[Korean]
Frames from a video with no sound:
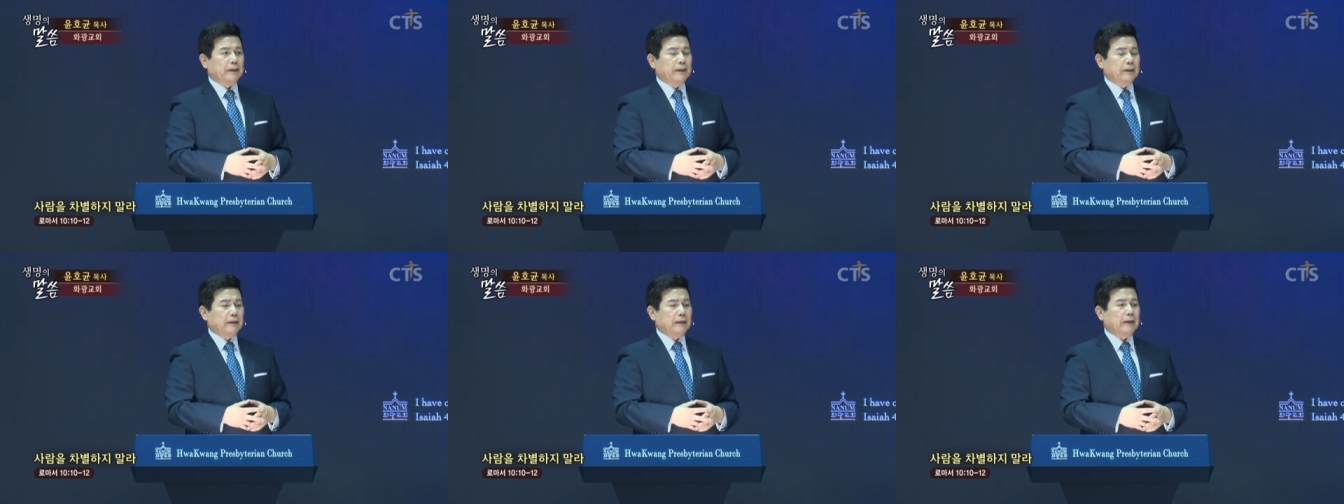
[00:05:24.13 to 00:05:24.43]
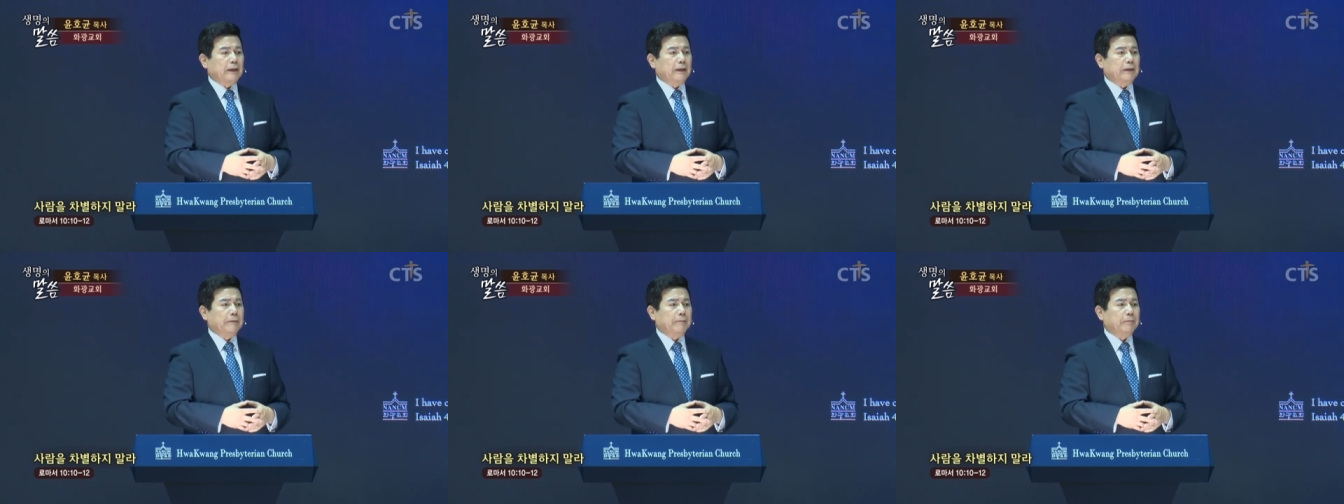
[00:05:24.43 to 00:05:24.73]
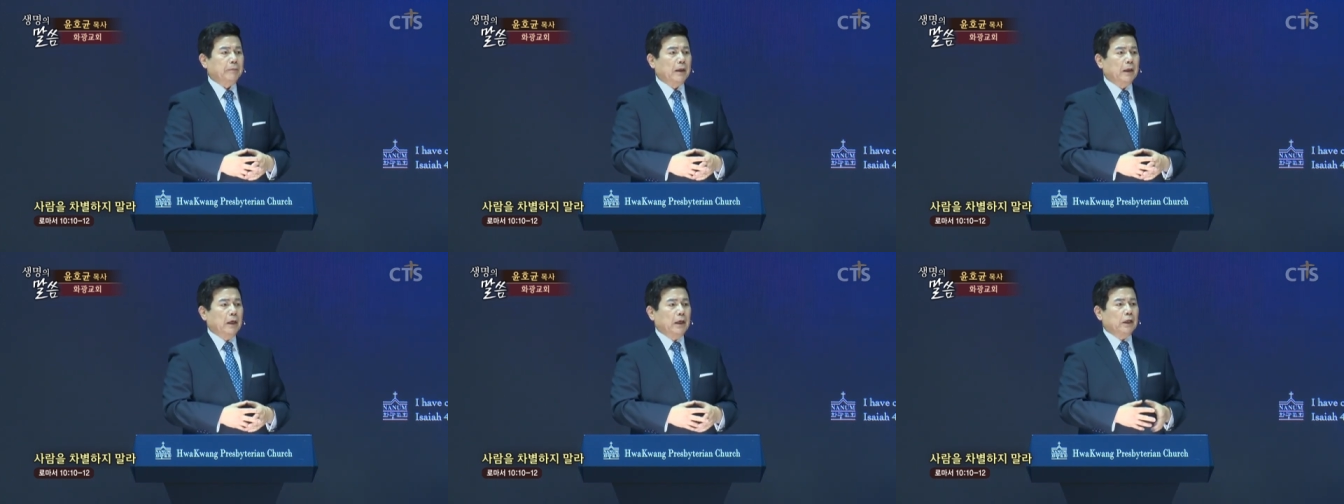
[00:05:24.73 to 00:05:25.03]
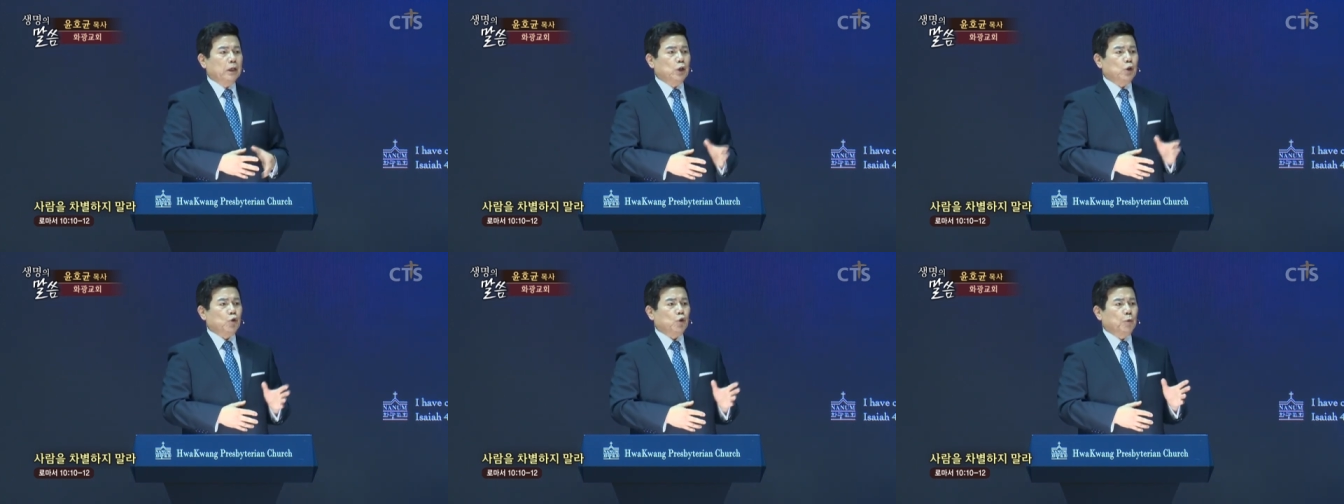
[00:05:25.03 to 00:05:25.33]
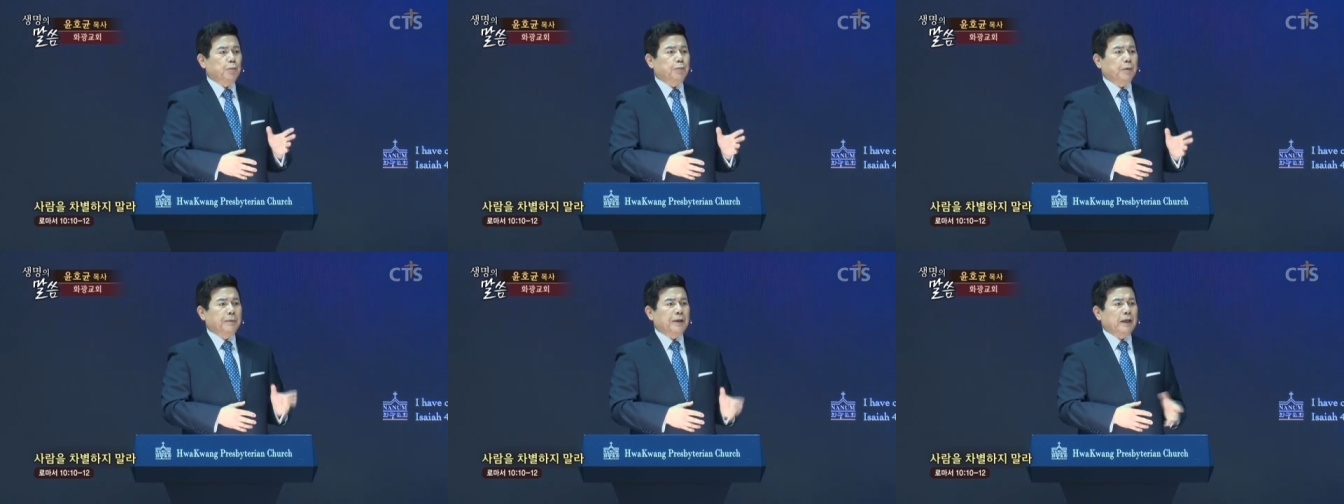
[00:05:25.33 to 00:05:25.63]
그런데 이
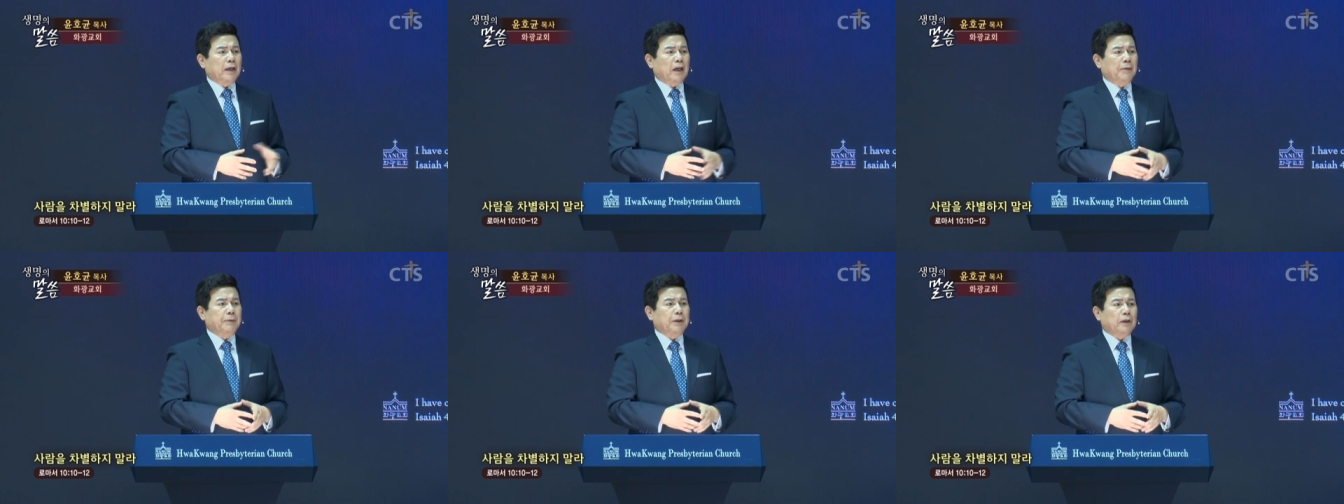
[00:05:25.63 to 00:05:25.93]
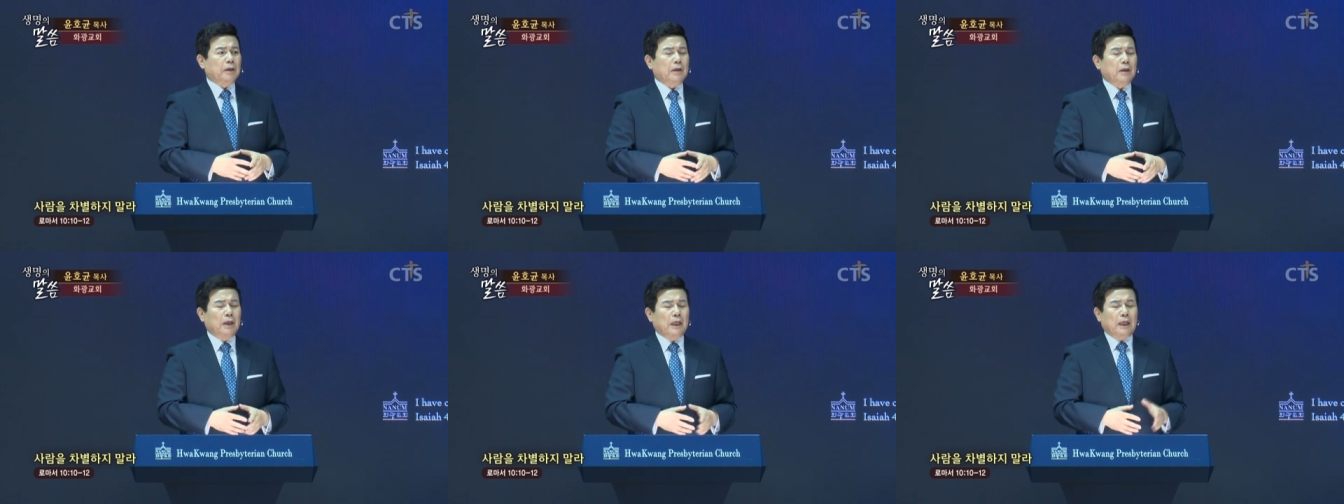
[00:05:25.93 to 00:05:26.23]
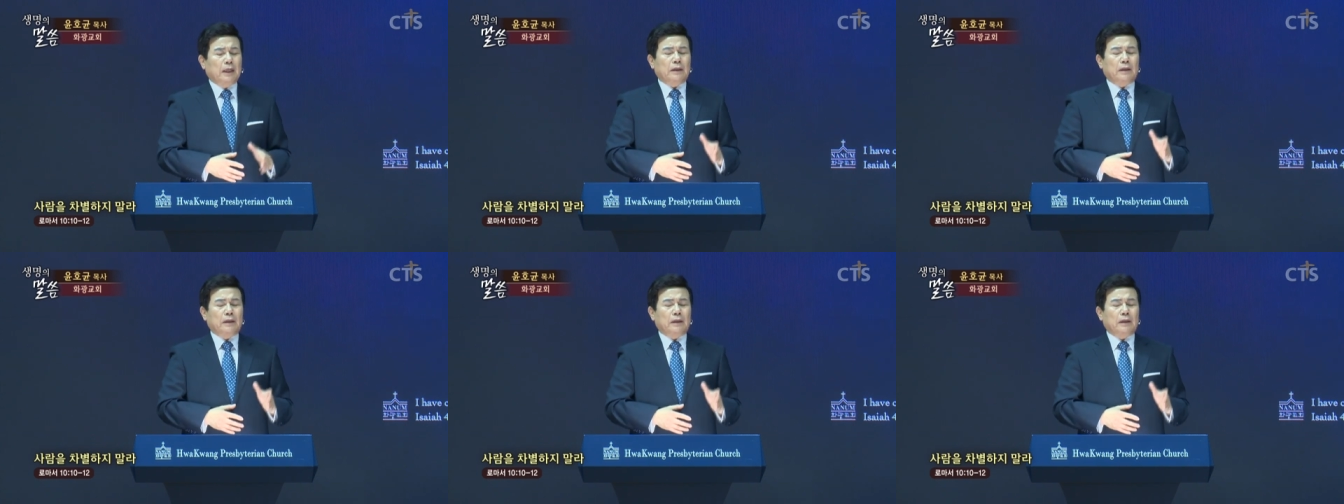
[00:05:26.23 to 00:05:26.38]
율법에 의하면